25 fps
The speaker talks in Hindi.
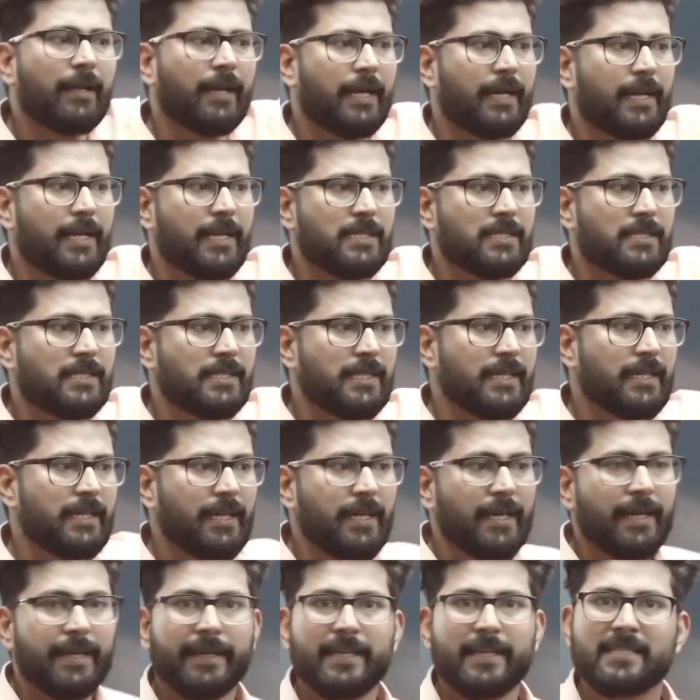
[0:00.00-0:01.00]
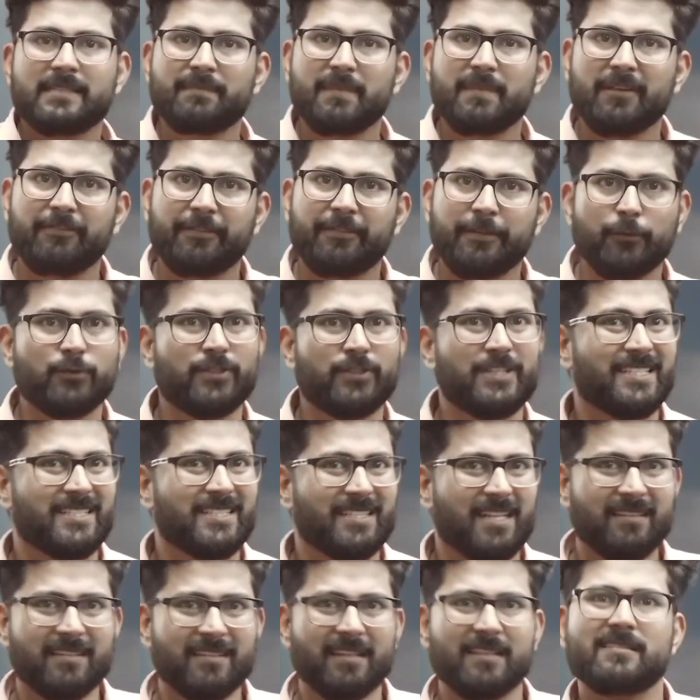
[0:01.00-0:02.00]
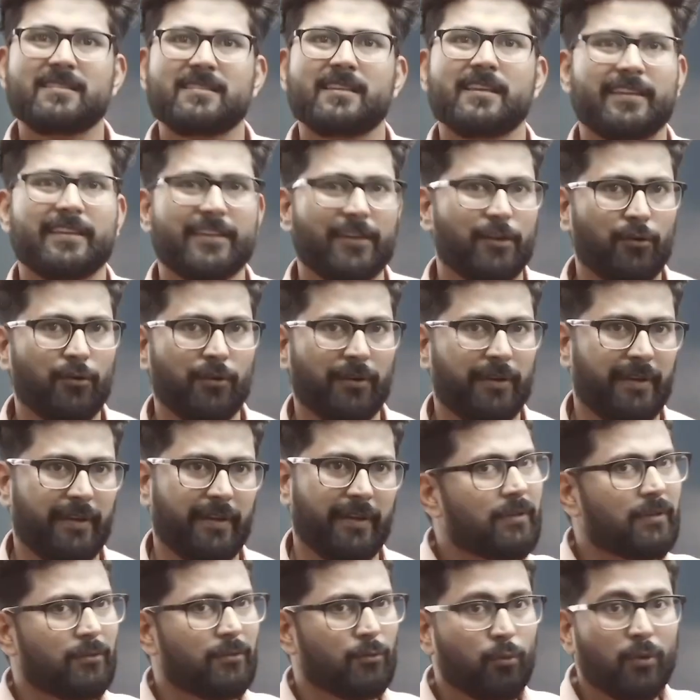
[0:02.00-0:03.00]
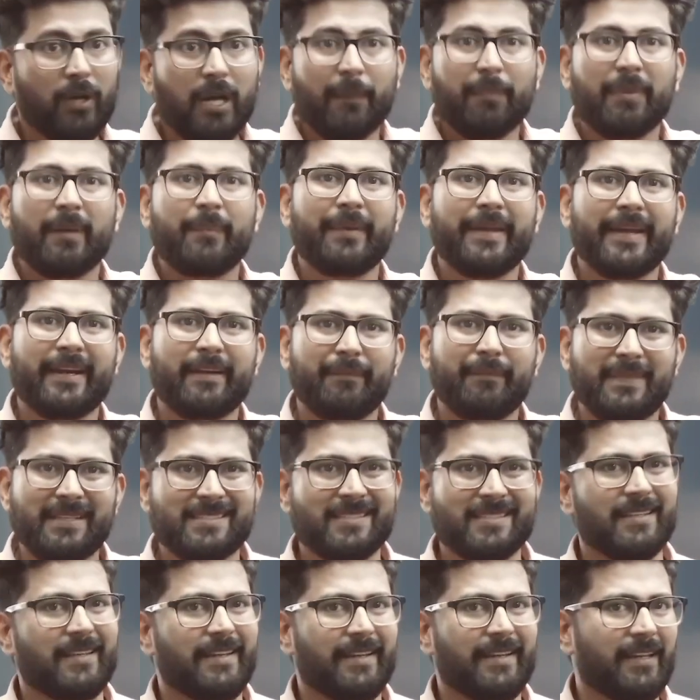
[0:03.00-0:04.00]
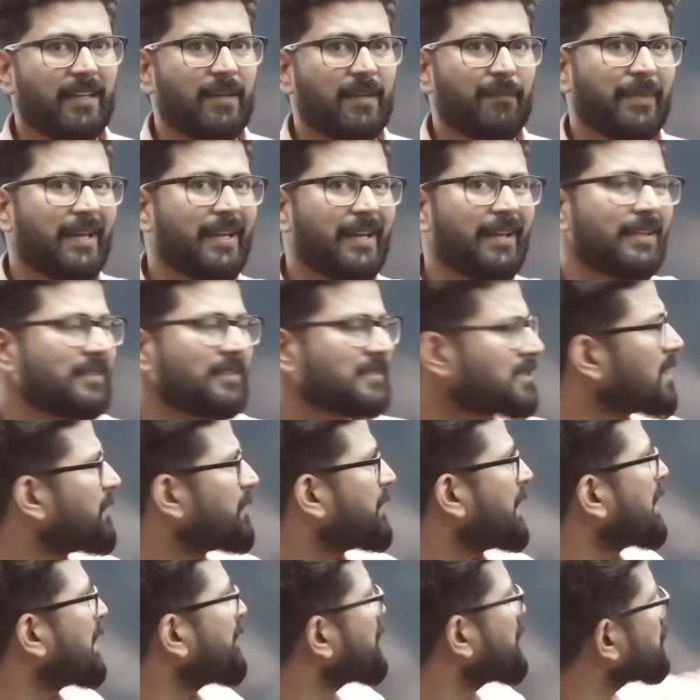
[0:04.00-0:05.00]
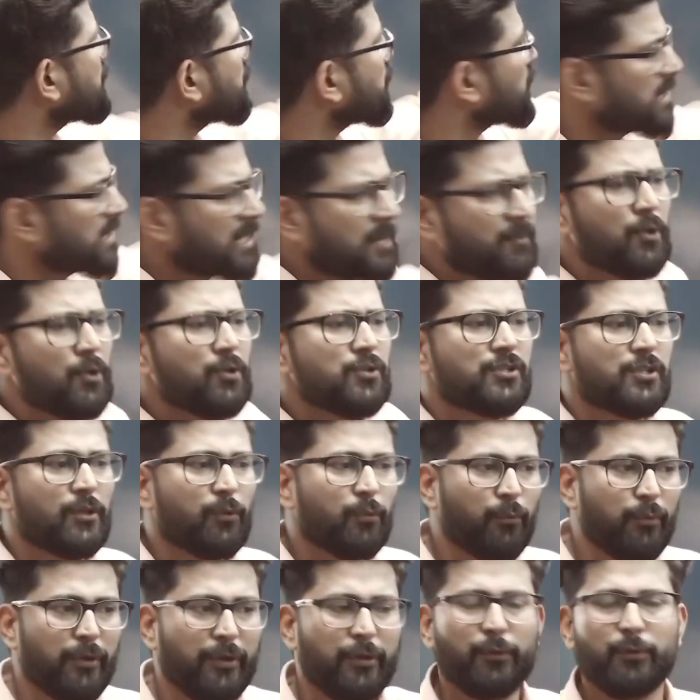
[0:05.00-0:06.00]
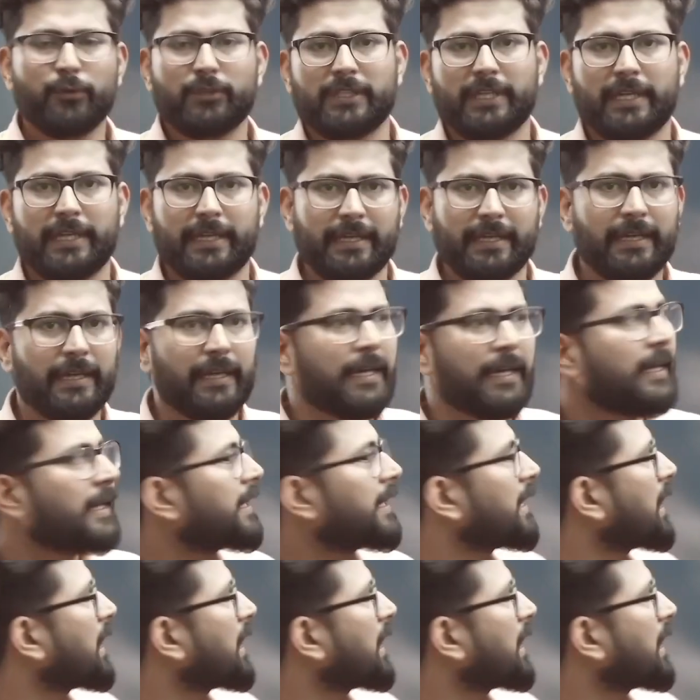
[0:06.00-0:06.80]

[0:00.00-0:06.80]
करना चाहिए किसमें फ्यूचर ज़्यादा सिक्योर है तो कभी भी एडमिशन लेने के पहले इसके बारे में सोचना बहुत ज़रूरी होता है कि